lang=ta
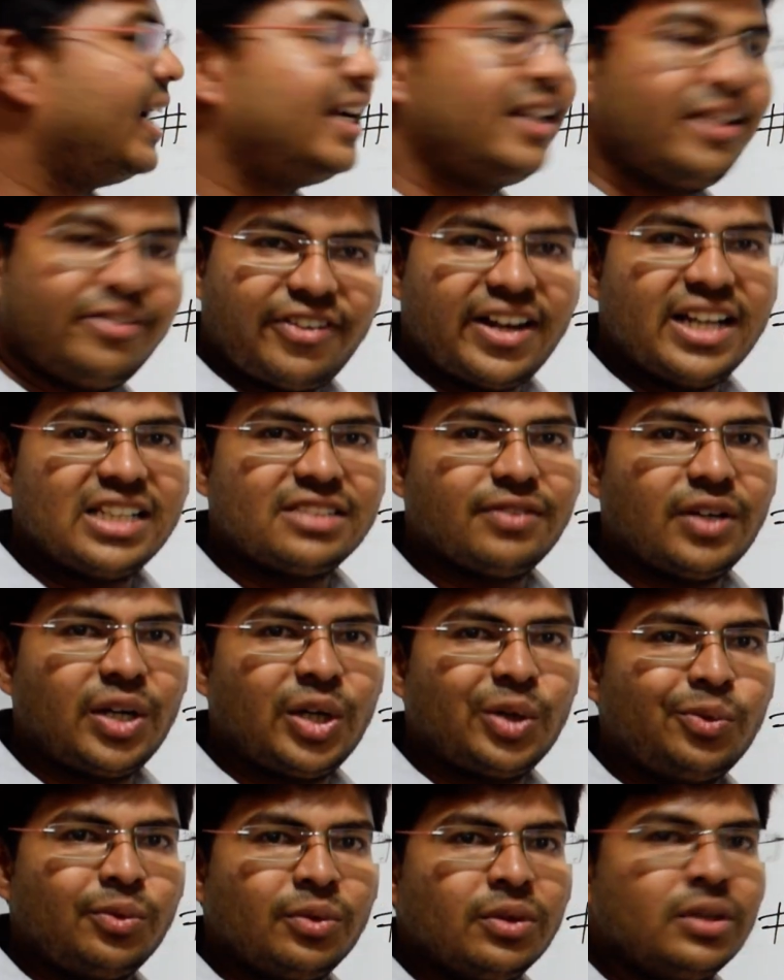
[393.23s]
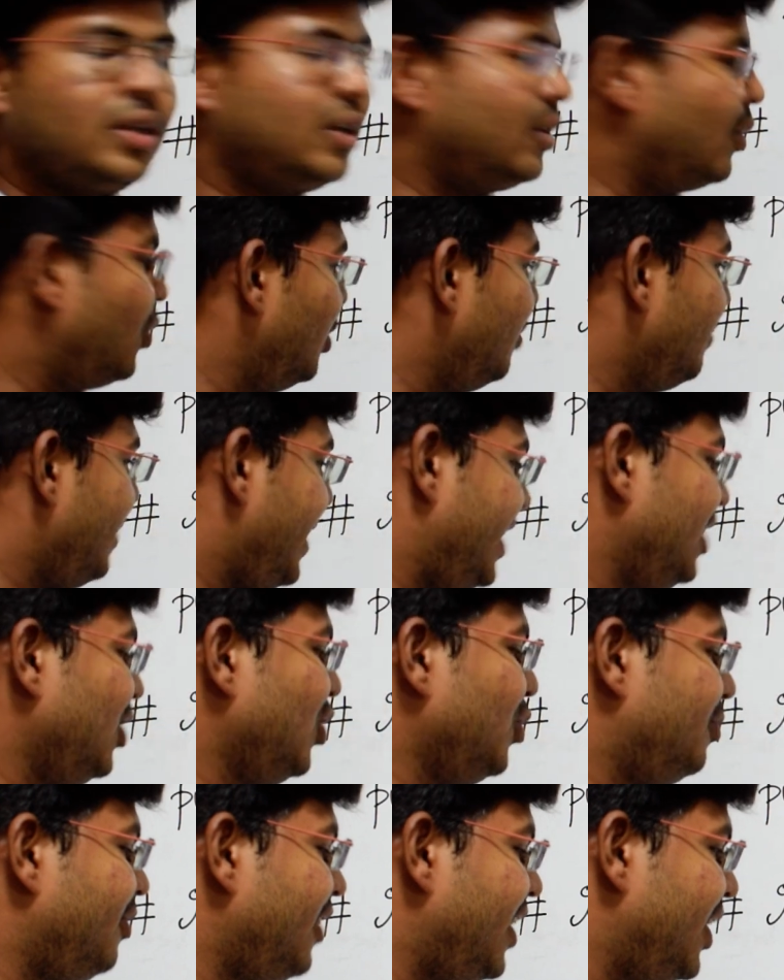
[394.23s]
ஹெடர் ஃபைல்ஸ் வேணும் ஒரு மெயின்
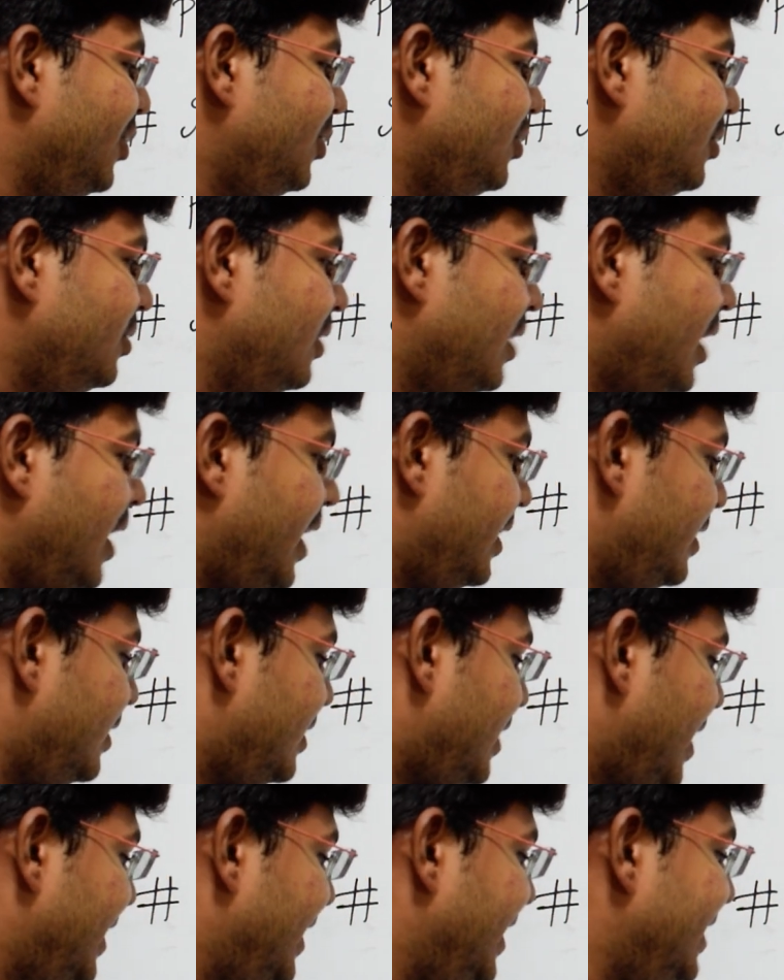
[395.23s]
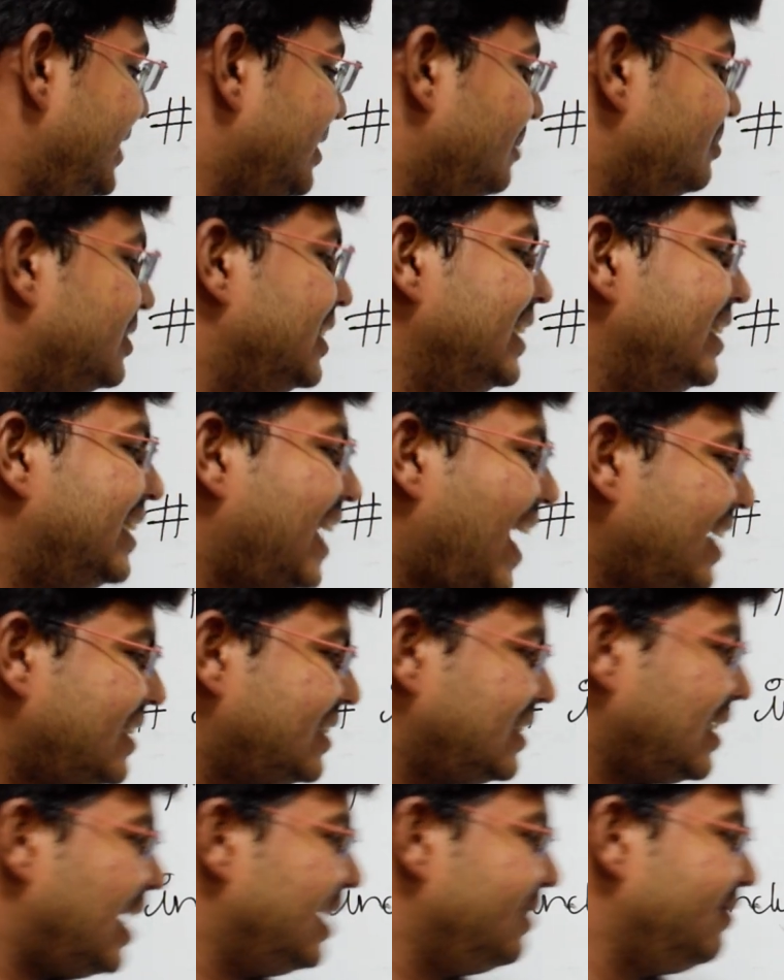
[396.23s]
லூப் வேணும் அண்ட் ஐ நீட் சம்
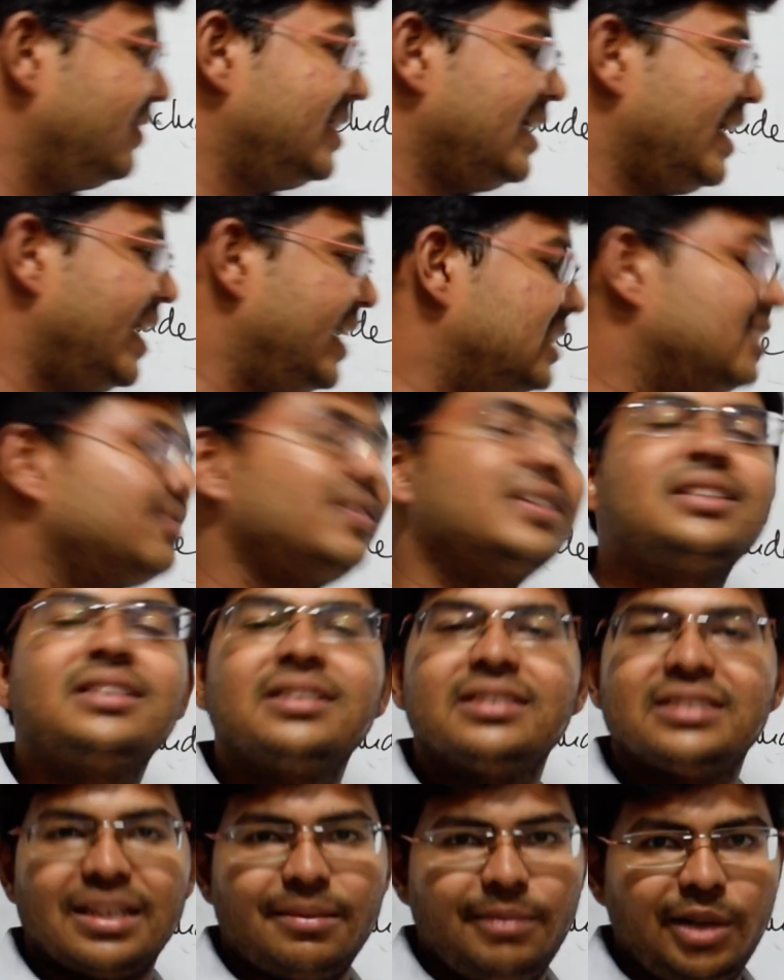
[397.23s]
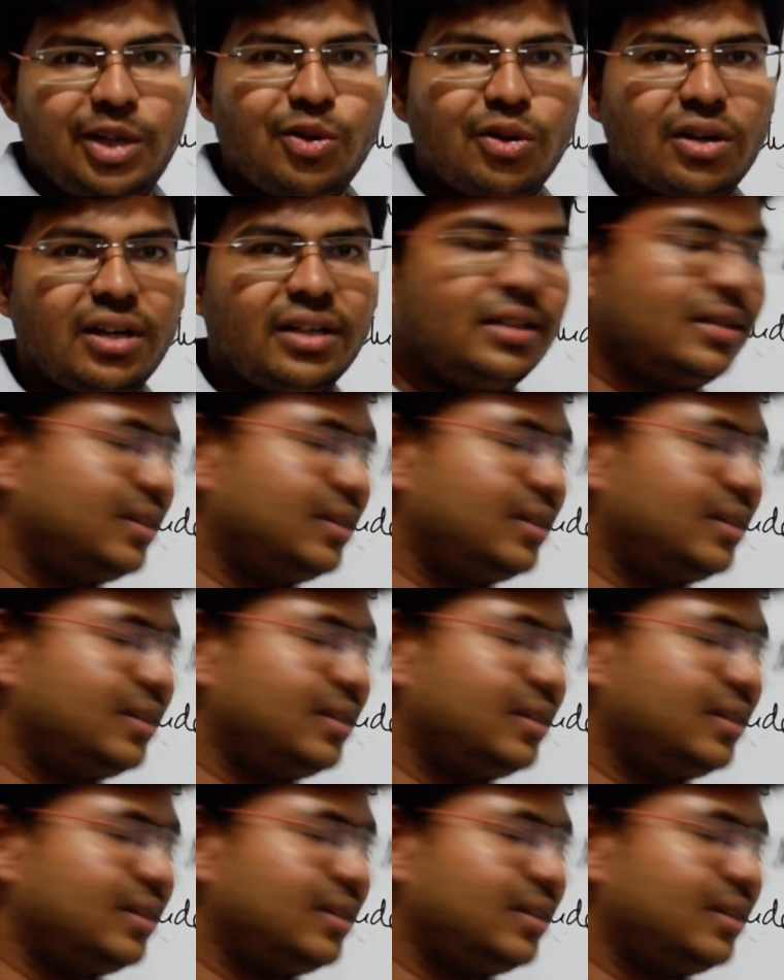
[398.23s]
சின்டாக்ஸ் அண்ட் வித் எண்ட்ஸ் வித் செமிகோலன்